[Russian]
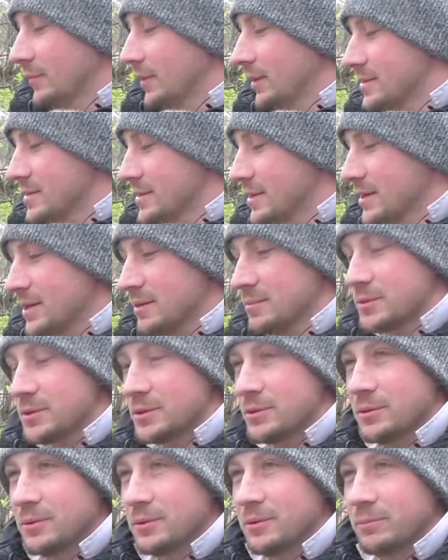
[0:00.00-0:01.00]
не скажем,
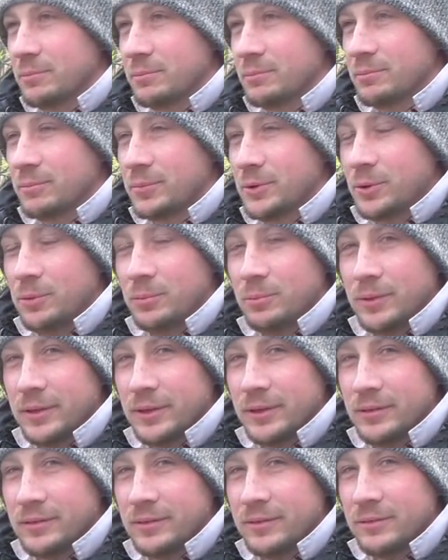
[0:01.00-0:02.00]
что
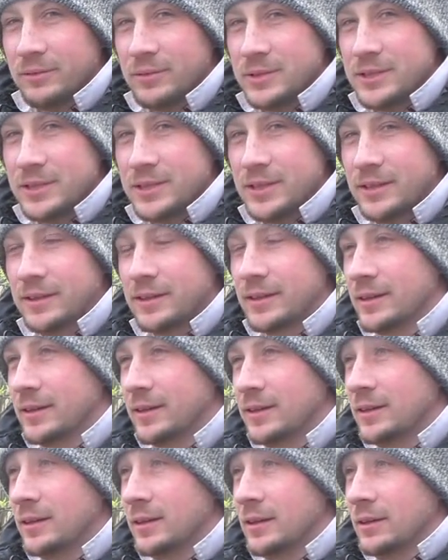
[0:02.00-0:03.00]
теплая, не весенняя,
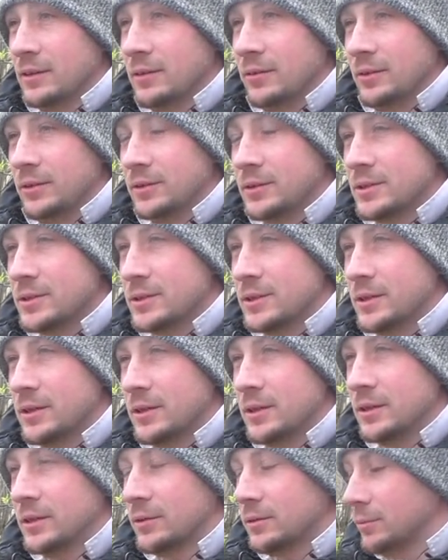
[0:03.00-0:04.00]
ветер
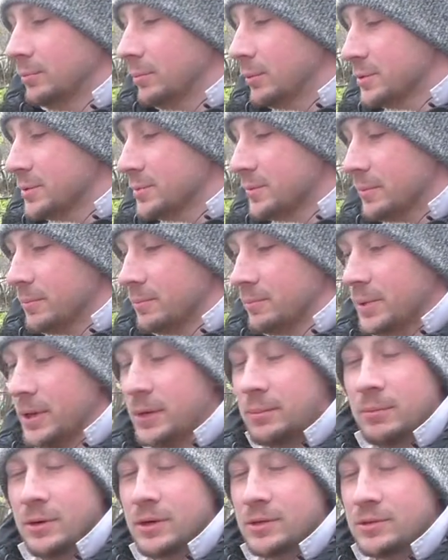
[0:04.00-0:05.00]
сильный, ну, плюс
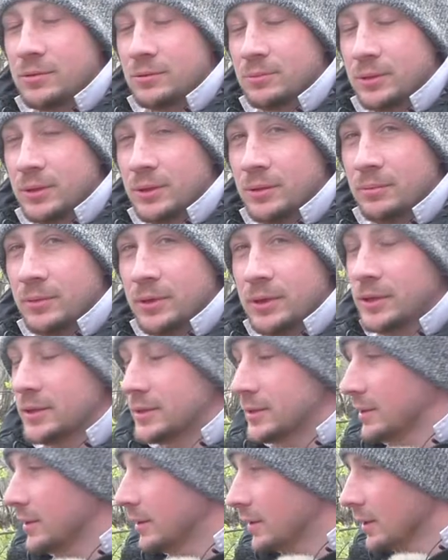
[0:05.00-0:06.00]
5 максимум
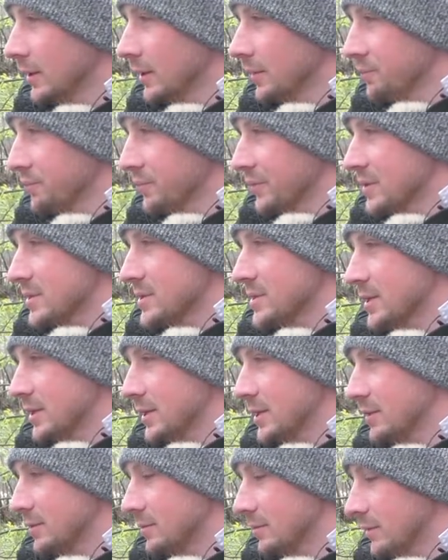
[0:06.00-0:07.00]
поднимается, из-за
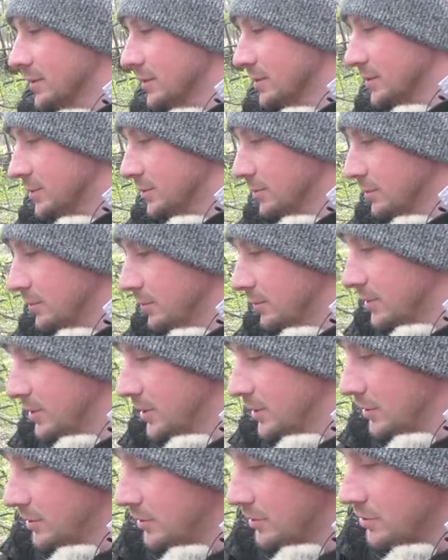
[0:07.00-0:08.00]
этого сок
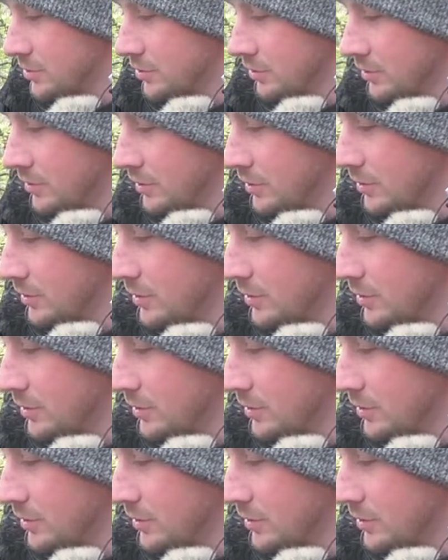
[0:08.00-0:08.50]
вообще не течет,